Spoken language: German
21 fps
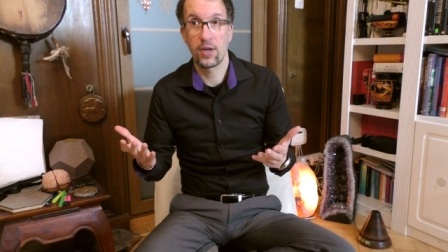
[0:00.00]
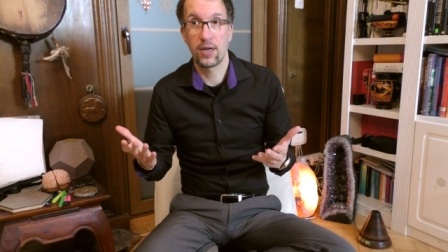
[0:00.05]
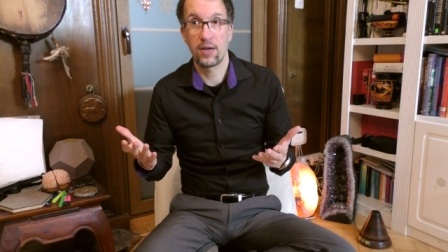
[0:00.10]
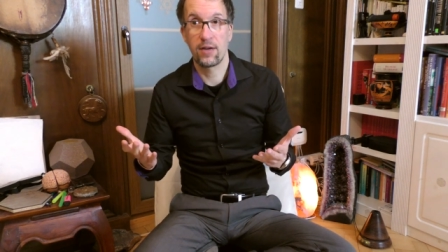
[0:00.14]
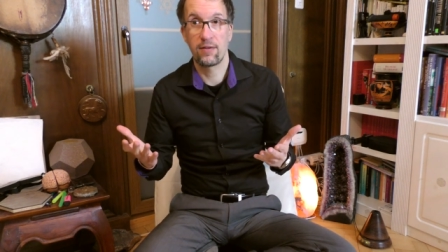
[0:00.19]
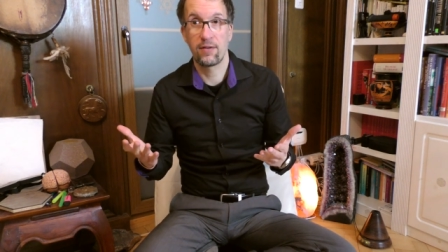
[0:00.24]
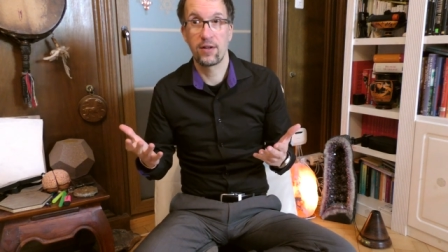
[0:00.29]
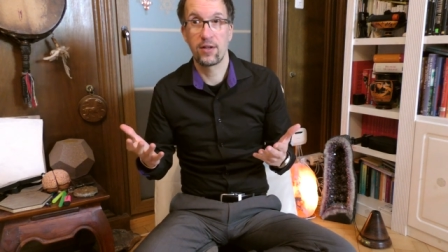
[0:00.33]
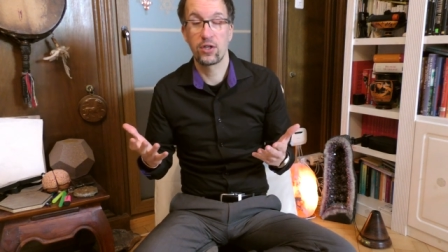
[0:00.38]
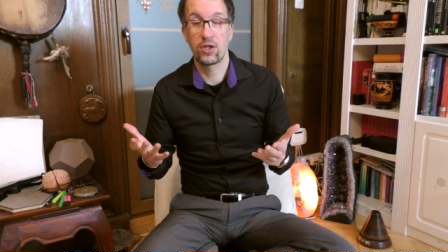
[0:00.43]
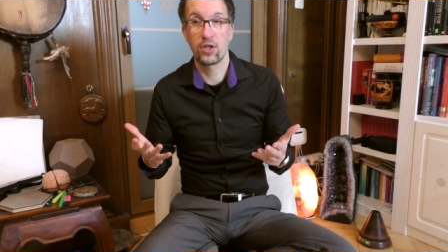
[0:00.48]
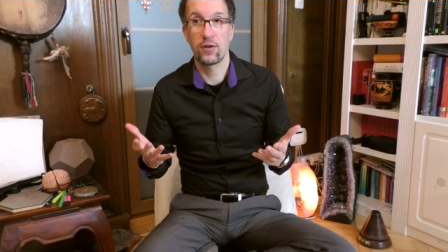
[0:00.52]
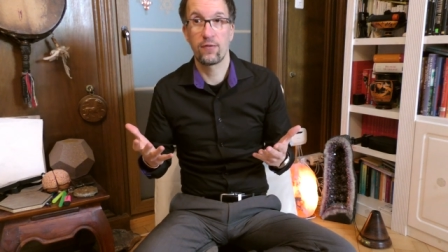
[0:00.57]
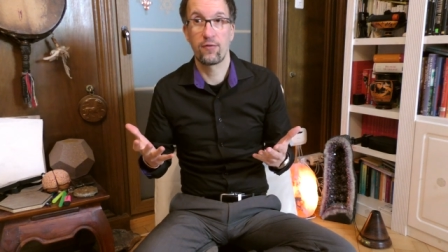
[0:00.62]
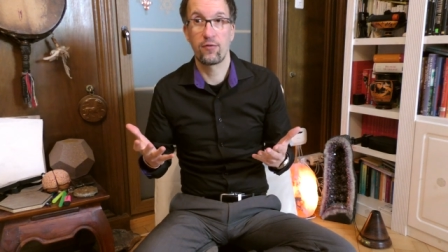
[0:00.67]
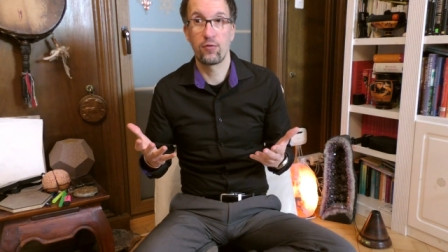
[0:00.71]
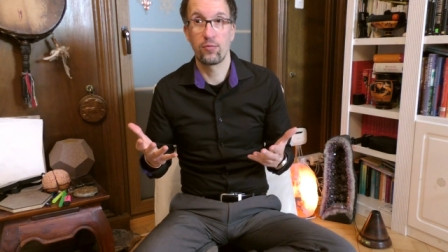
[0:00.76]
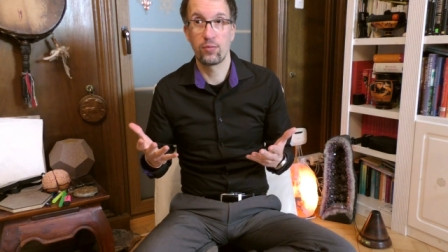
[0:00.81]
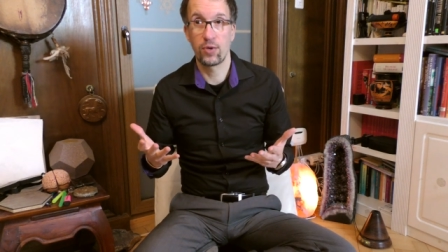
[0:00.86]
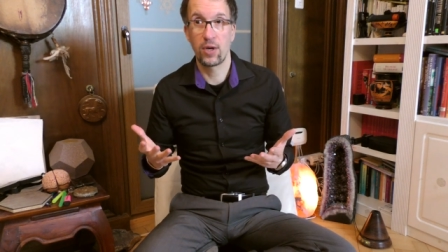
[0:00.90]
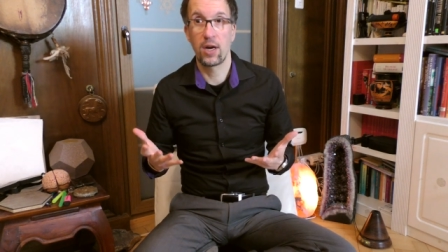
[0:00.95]
der Gesellschaft
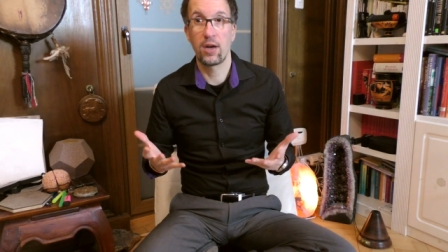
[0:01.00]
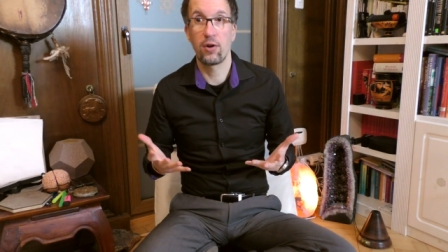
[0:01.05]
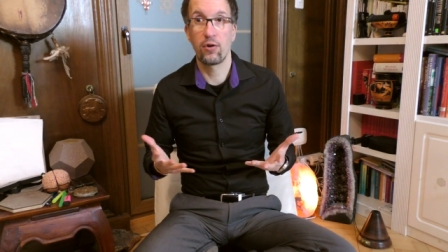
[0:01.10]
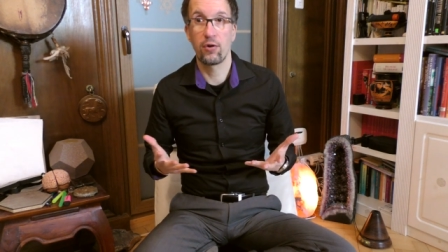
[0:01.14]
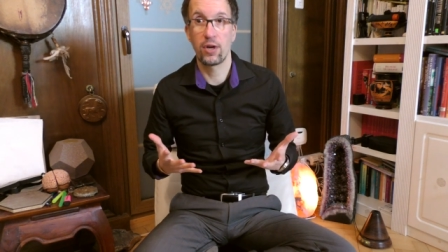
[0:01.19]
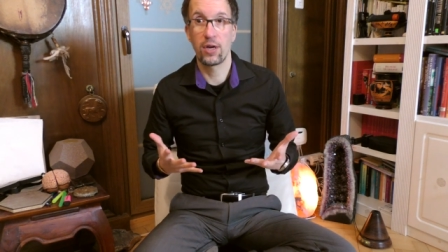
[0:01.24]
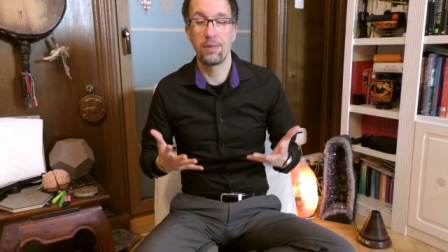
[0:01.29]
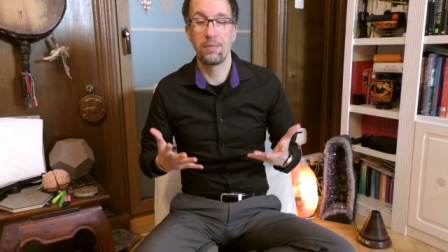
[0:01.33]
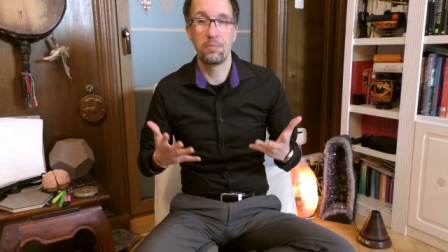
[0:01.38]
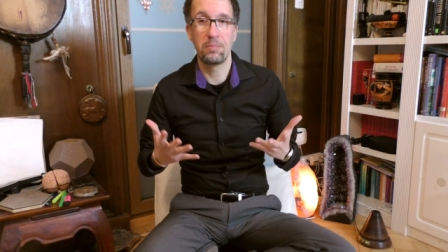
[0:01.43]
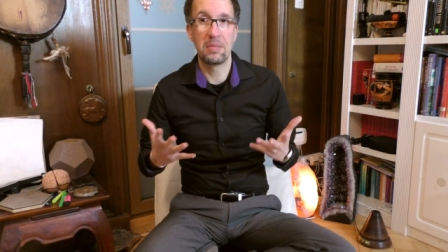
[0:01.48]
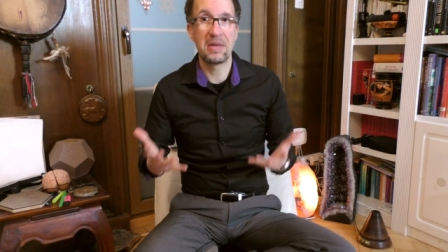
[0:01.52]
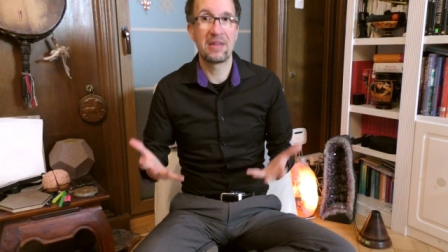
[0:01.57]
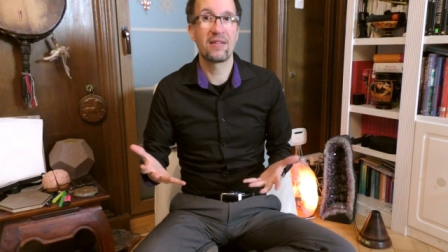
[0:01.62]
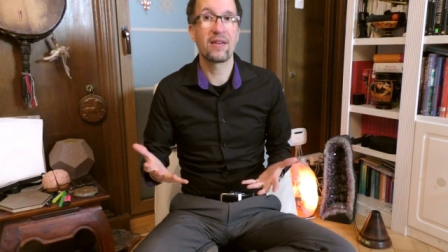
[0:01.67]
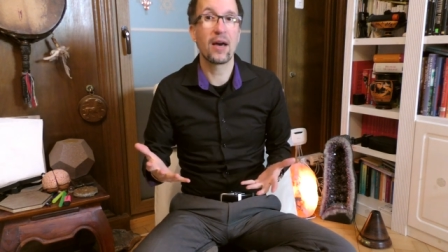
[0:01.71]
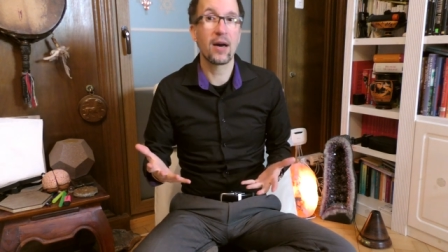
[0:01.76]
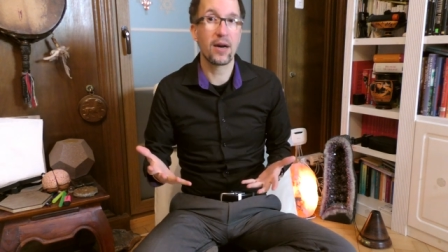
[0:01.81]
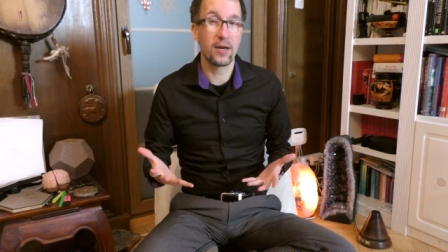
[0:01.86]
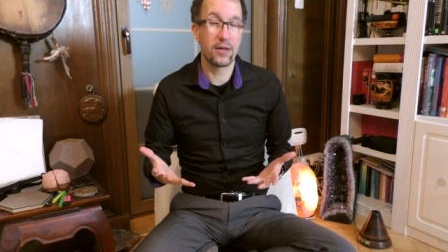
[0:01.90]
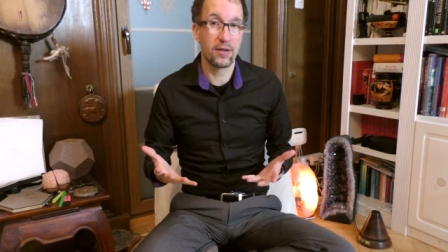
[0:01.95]
zum Teil auch eben
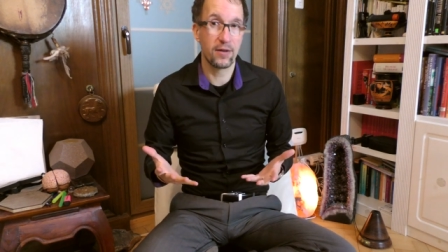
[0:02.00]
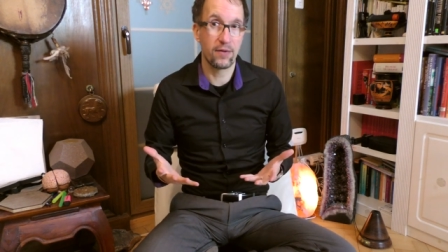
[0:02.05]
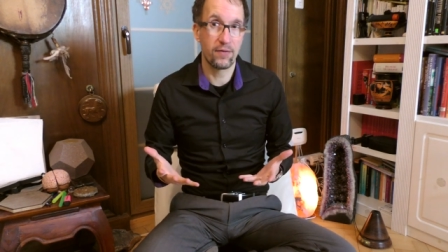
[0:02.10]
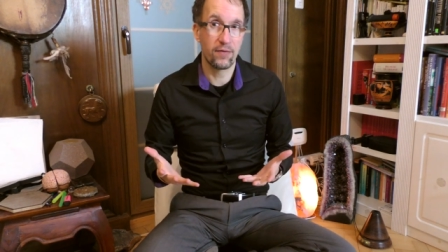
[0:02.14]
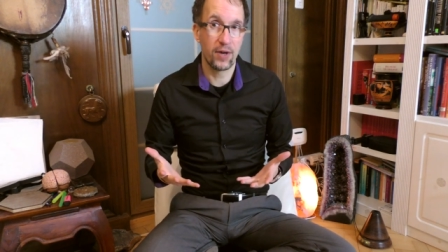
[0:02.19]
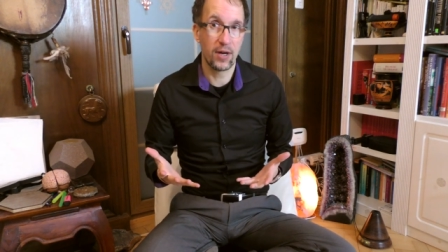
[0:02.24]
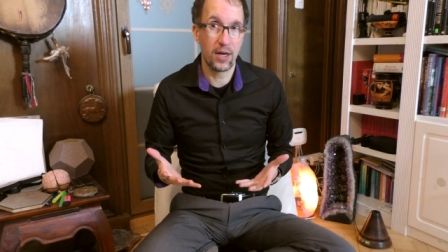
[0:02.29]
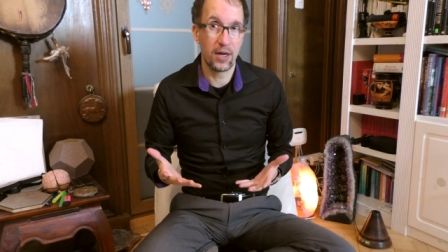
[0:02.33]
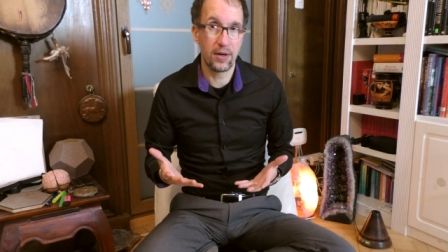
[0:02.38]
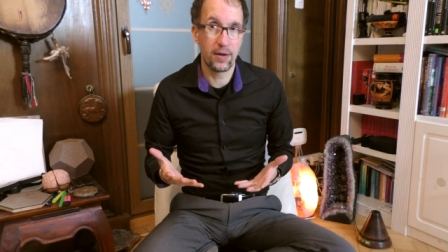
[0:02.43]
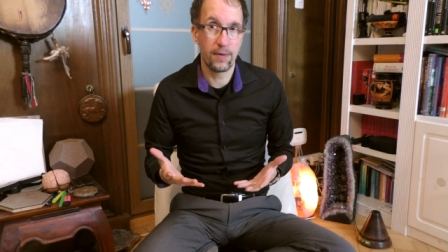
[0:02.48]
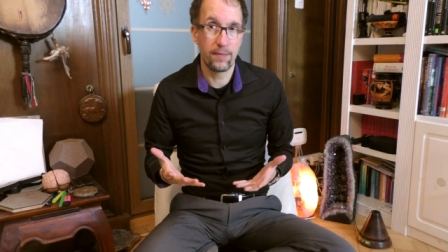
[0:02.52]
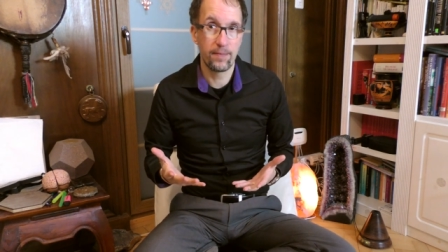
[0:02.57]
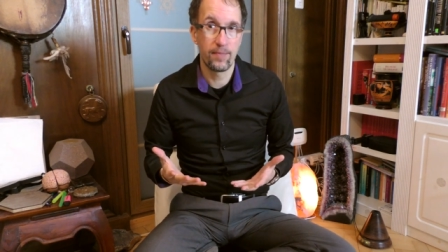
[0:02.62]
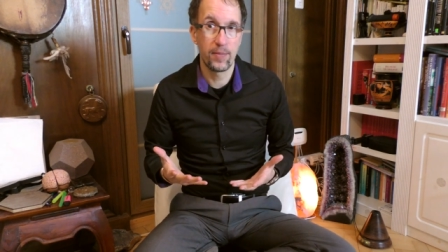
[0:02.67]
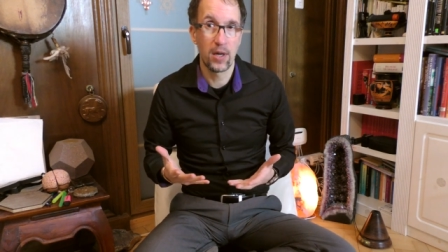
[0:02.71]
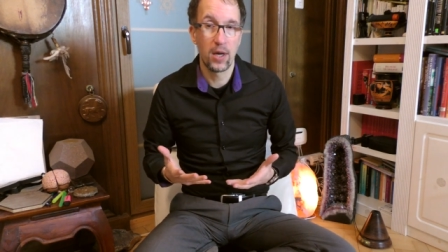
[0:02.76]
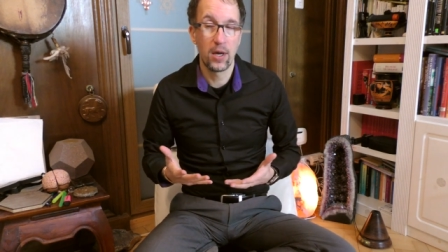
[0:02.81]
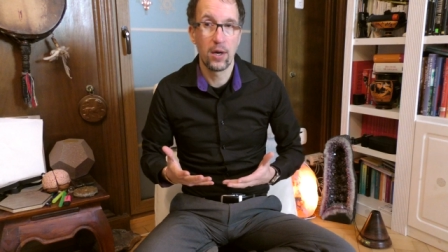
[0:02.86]
missachtet werden